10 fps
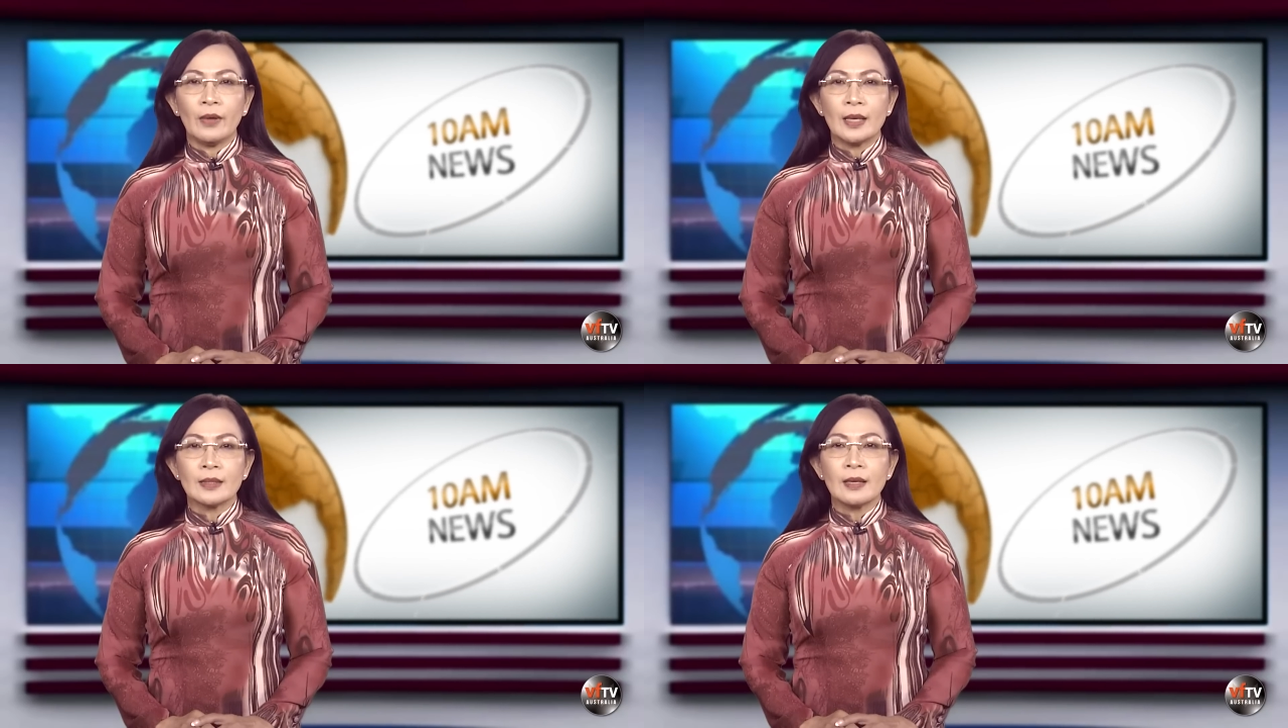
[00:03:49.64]

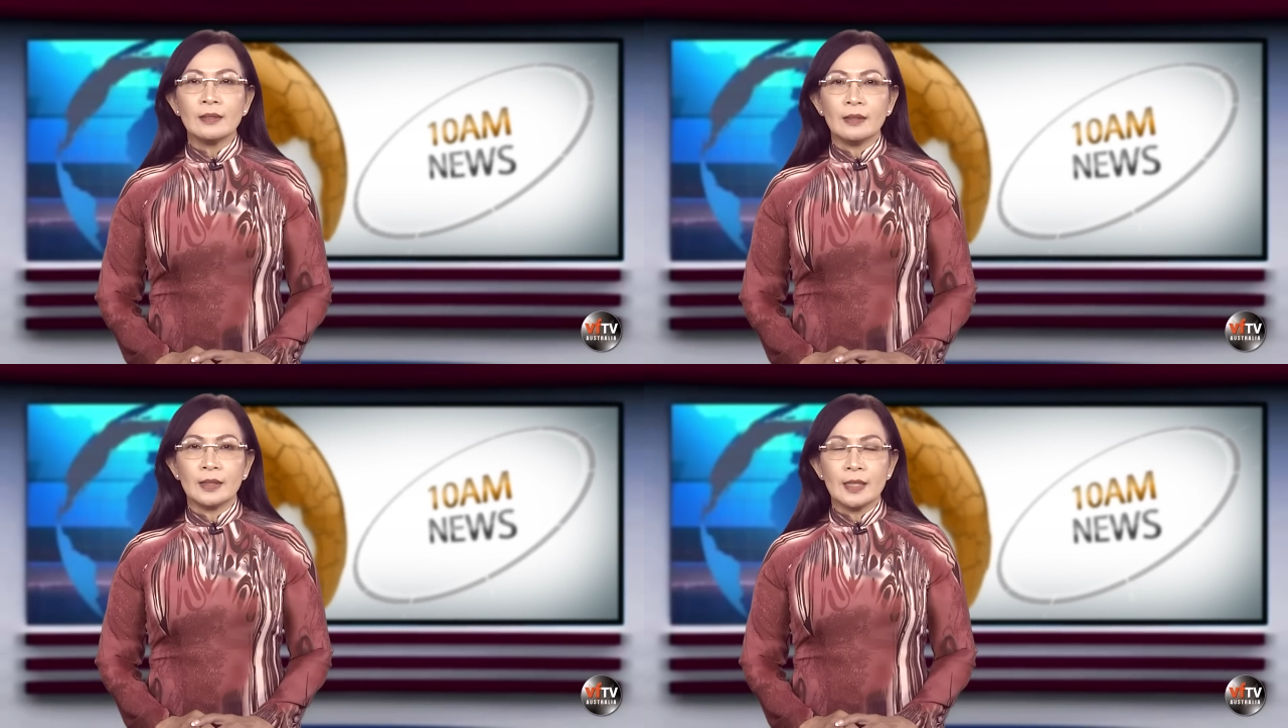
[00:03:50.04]
về
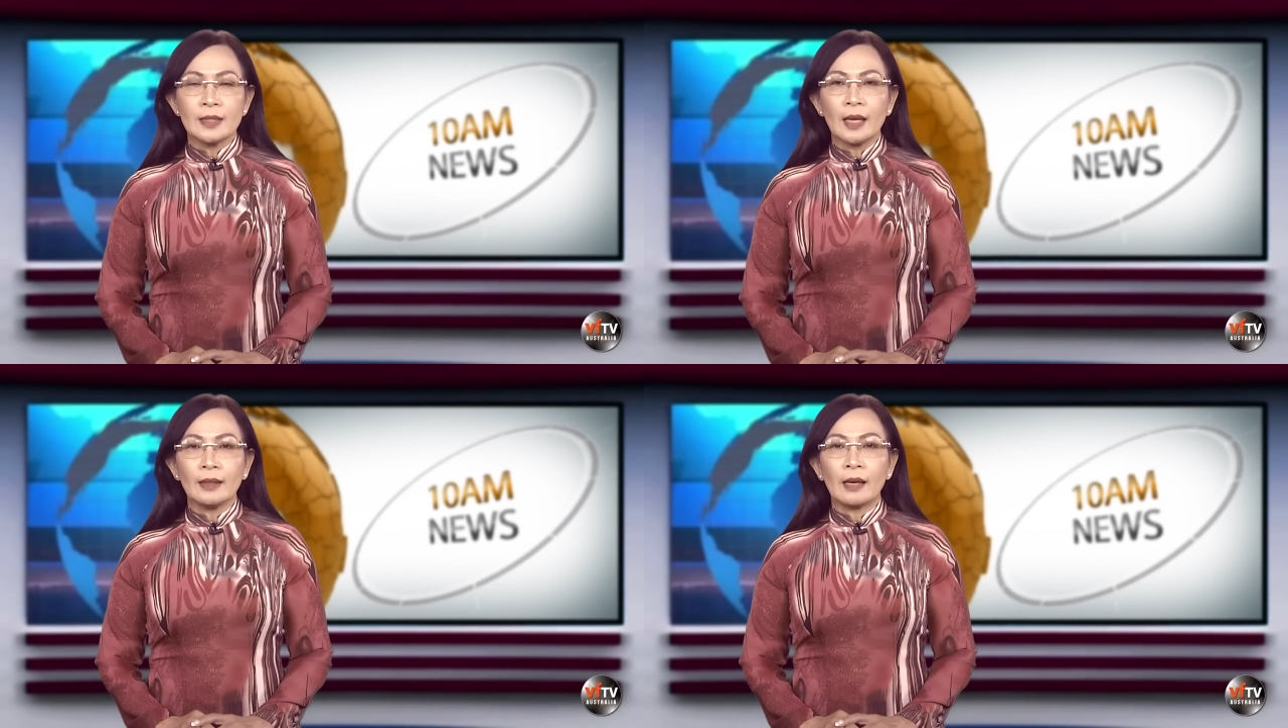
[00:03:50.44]
xây dựng chính
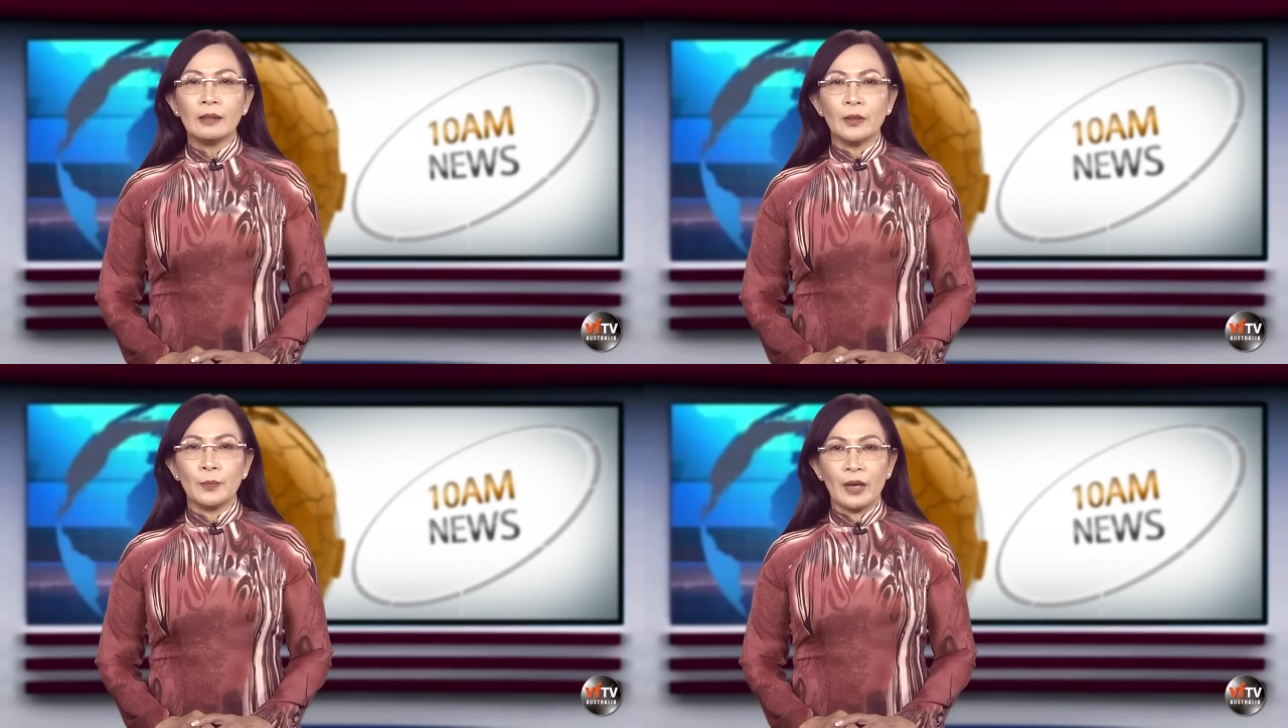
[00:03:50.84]
sách
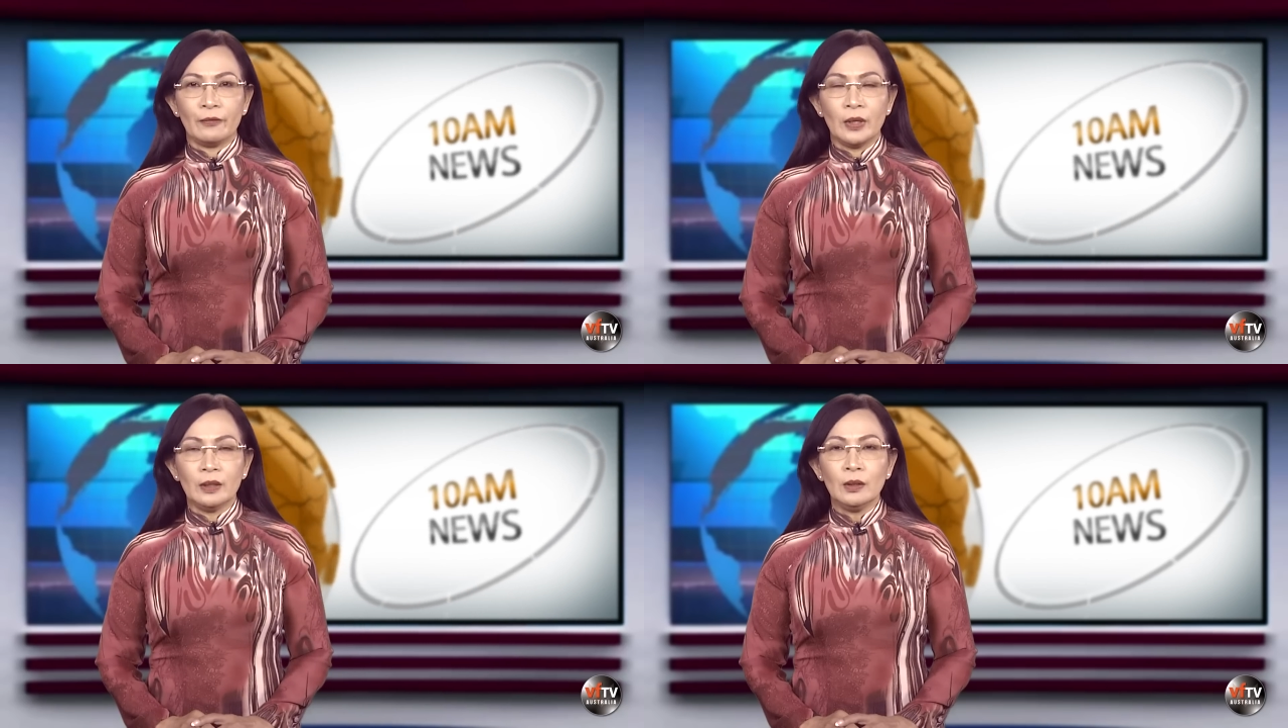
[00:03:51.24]
năng lượng
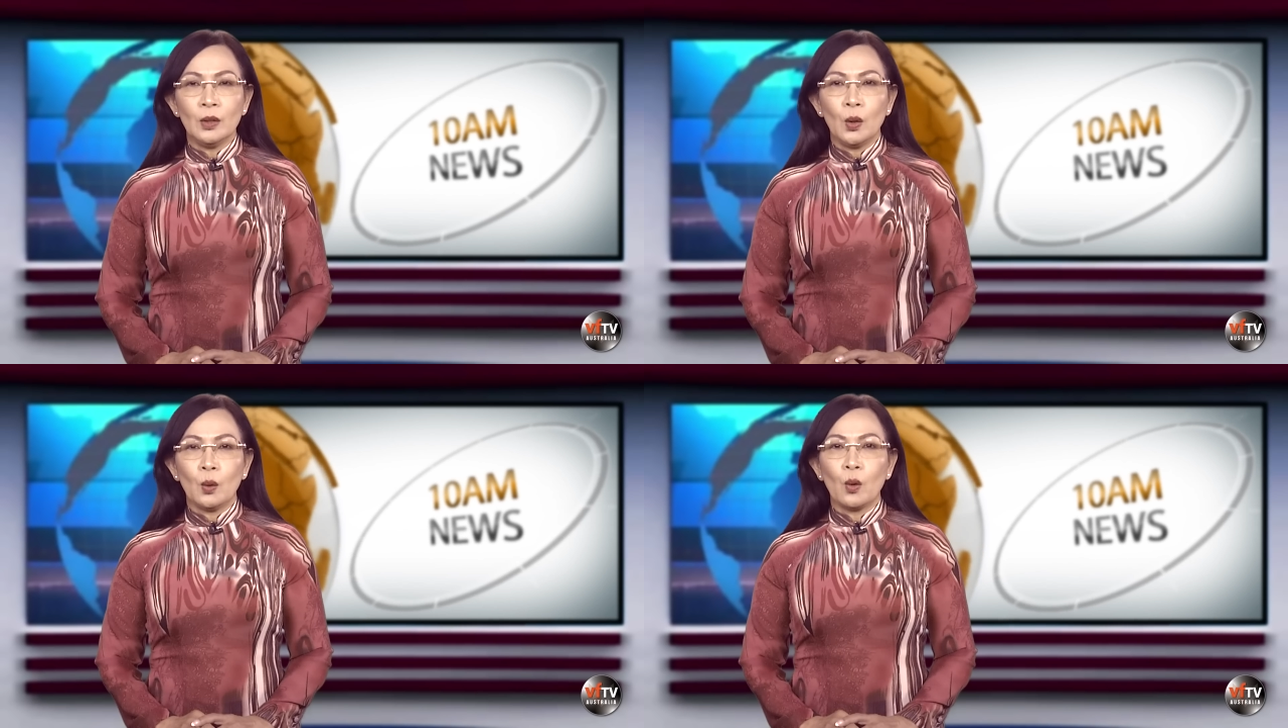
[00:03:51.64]
bền vững
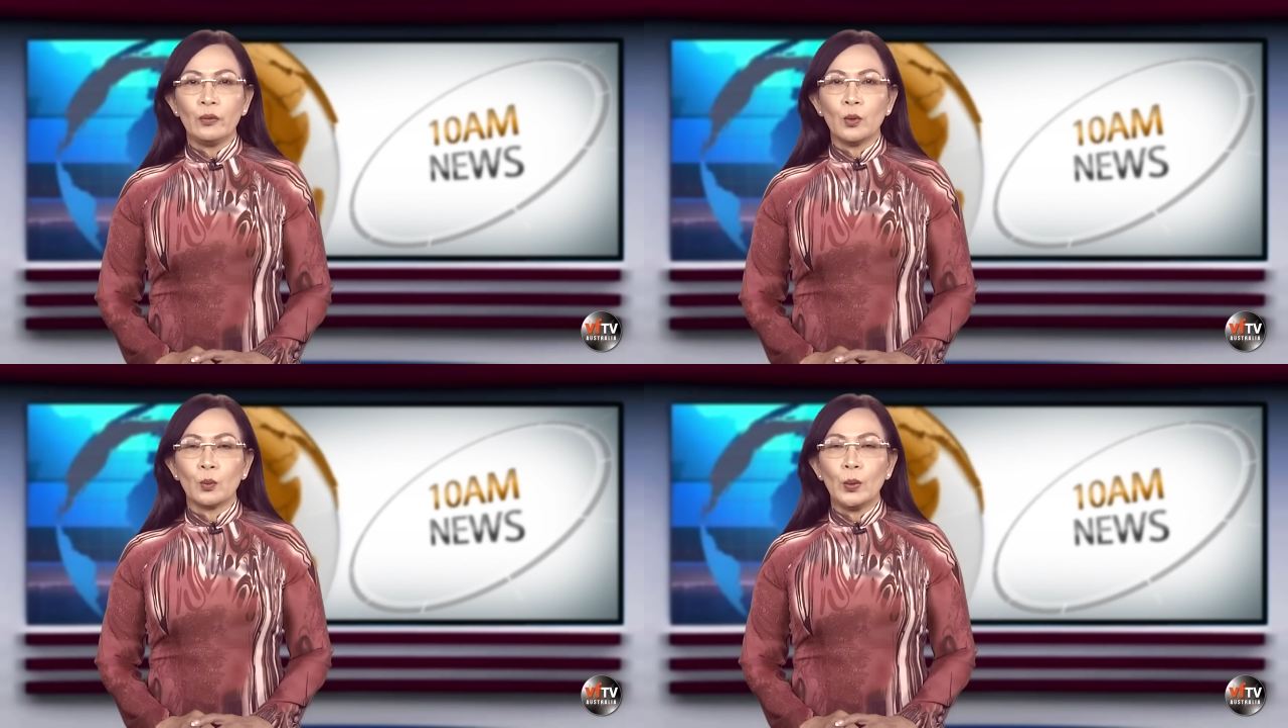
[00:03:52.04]

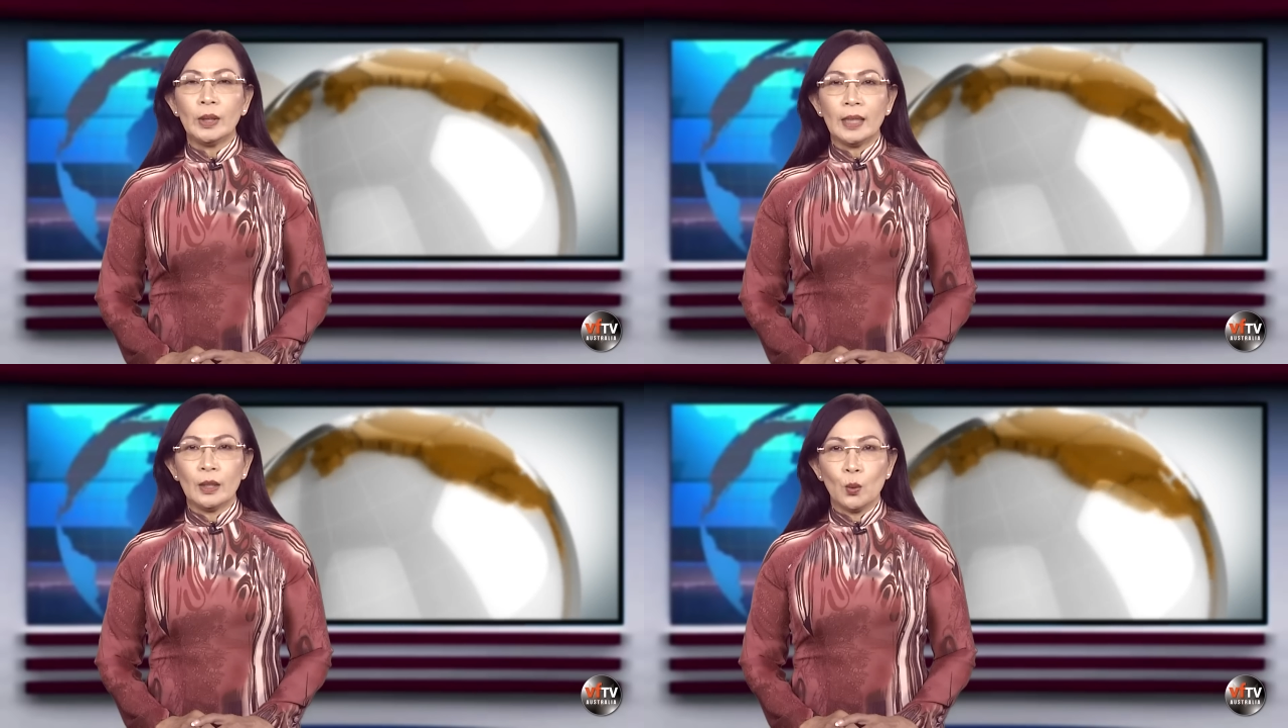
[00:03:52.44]
khôi phục
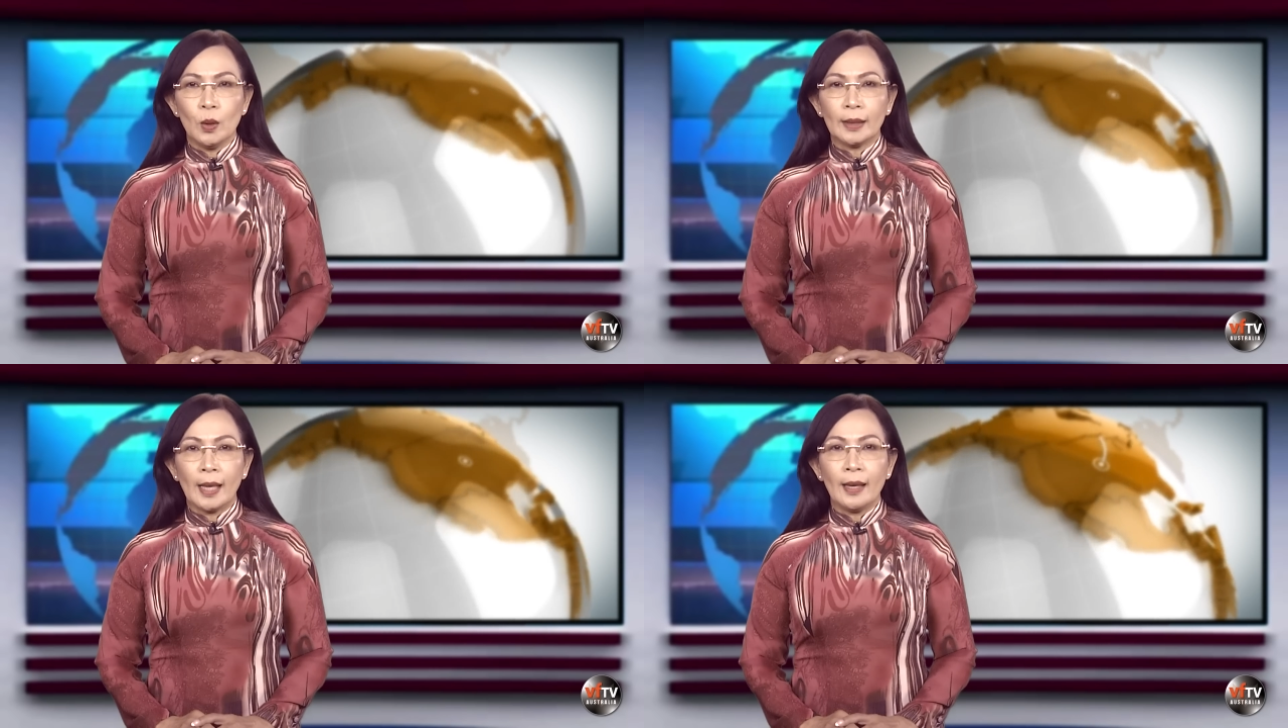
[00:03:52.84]
uy tín
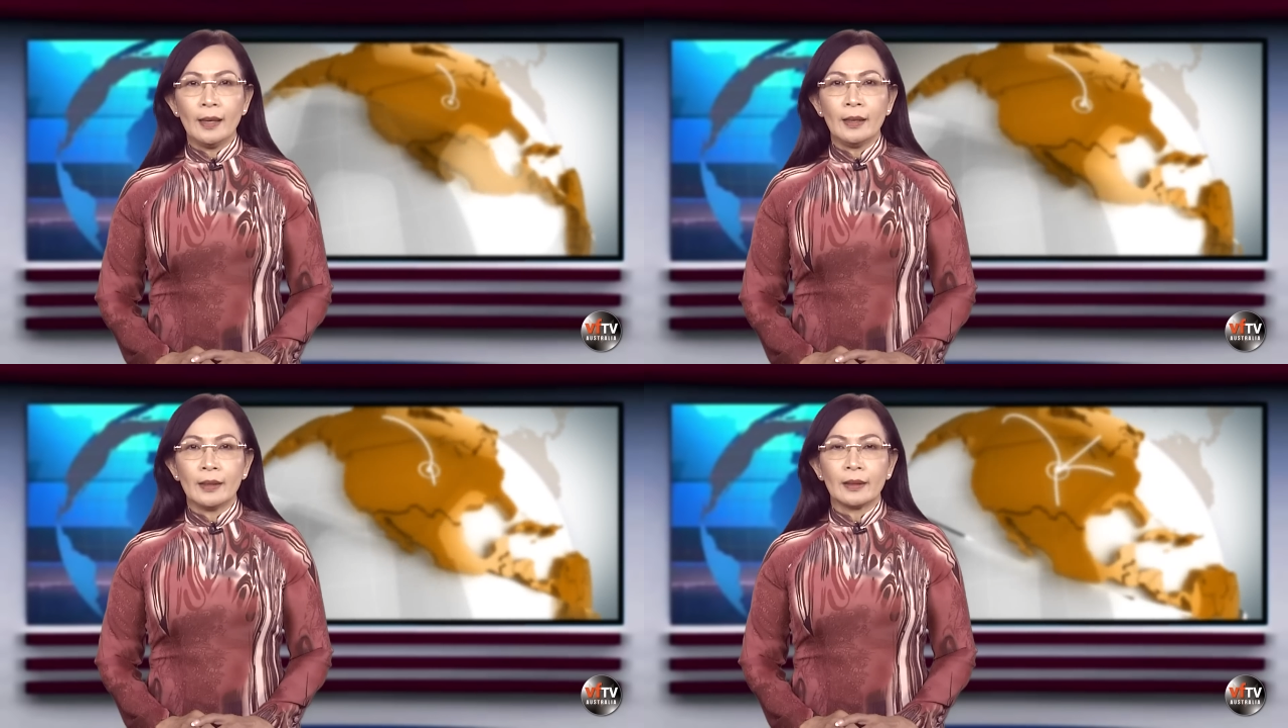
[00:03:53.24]
quốc tế,